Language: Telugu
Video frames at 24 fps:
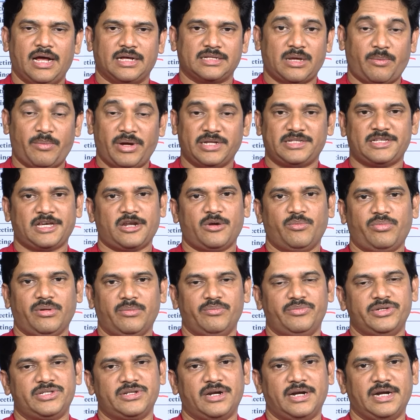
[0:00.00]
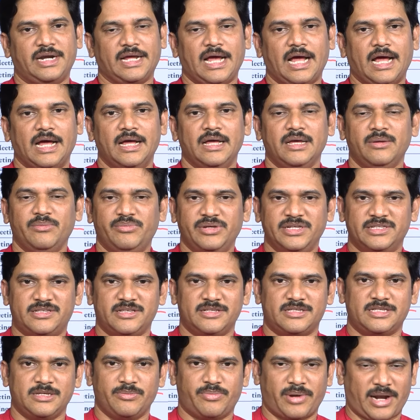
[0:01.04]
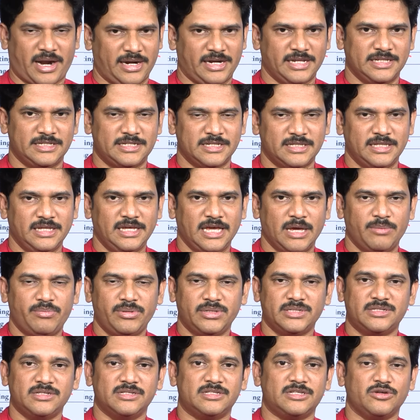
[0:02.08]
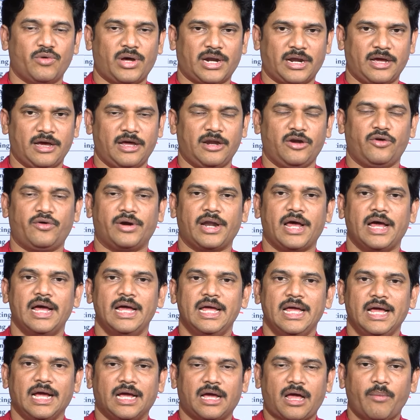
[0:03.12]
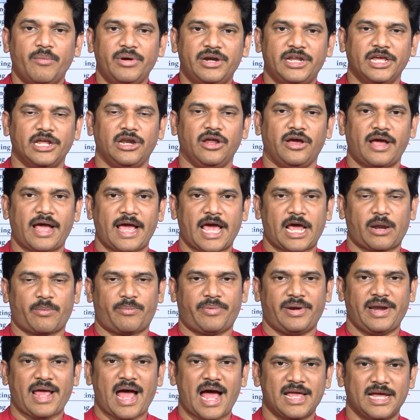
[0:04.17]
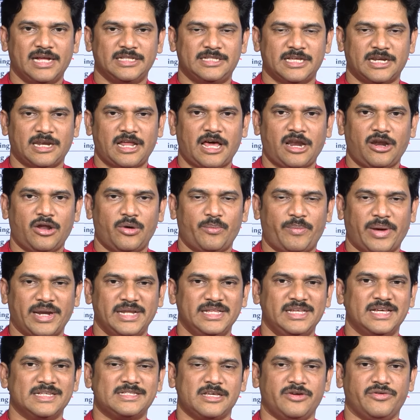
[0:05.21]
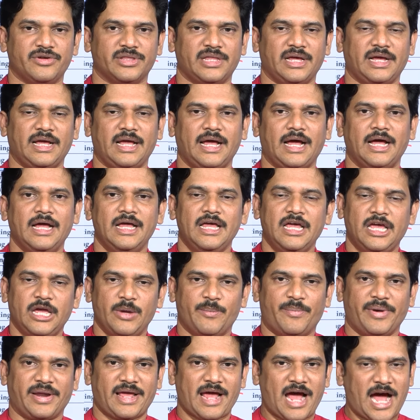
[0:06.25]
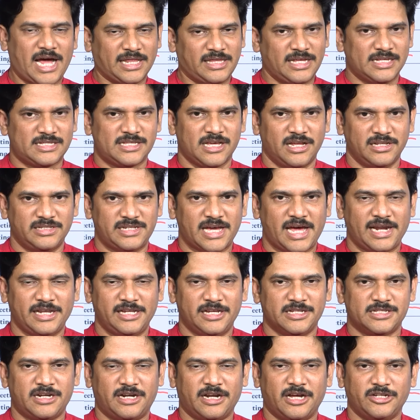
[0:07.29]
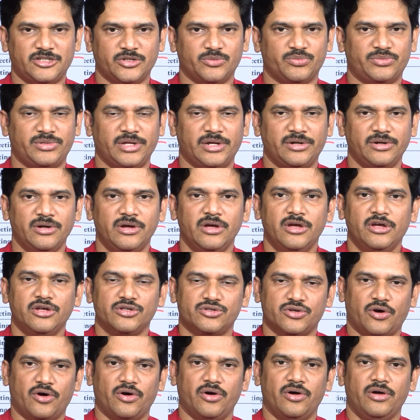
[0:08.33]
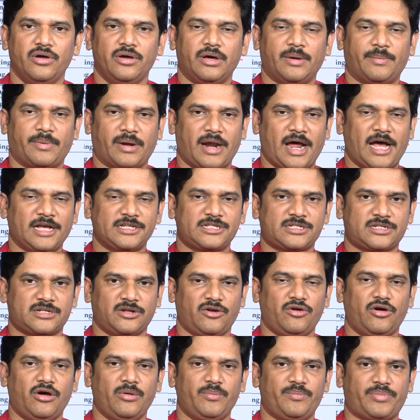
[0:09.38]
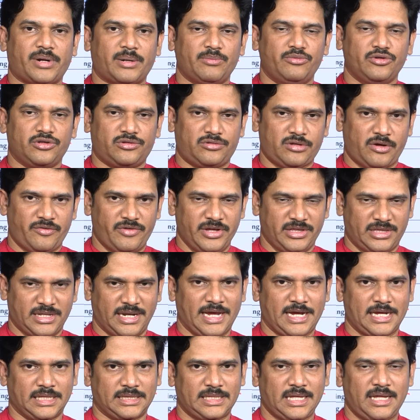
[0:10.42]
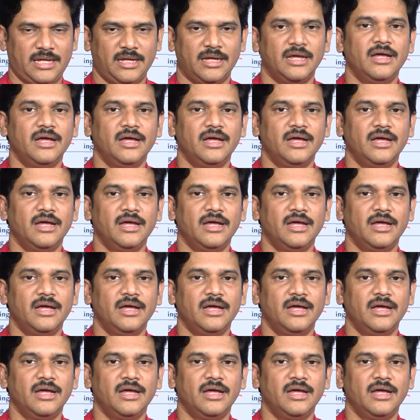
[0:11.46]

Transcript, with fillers: సమాచారం పంపించినట్టుగా పీసీసీ ప్రకటించింది ఏపీసీసీ వర్గాలు కూడా కమిటీలుగా ఏర్పడి ఆయా జిల్లాల్లో పనిచేసే విధంగా ఇప్పటికే ఆదేశాలు జారీ చేసినట్టుగా చెబుతారు సో రాష్ట్రంలో ప్రభుత్వ వ్యతిరేకత